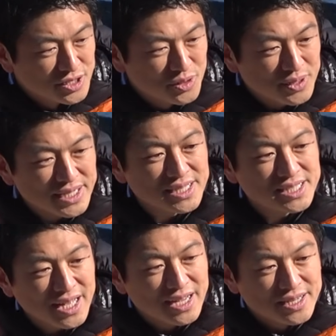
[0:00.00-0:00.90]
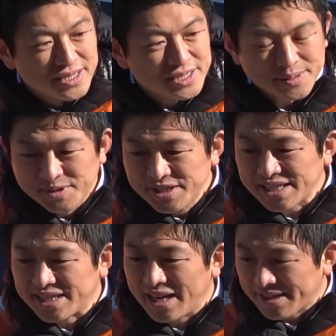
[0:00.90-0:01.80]
そういう形で自分
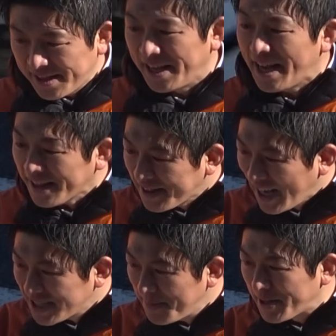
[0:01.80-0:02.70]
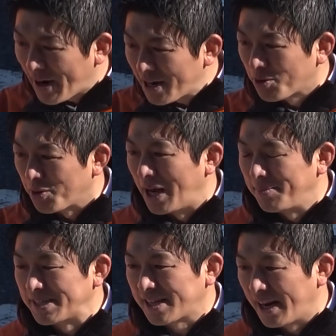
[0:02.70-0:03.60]
たちでやってやって初めて分かることがあ
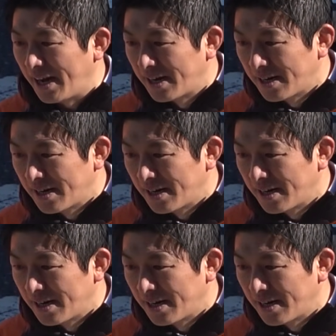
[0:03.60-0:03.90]
りますから。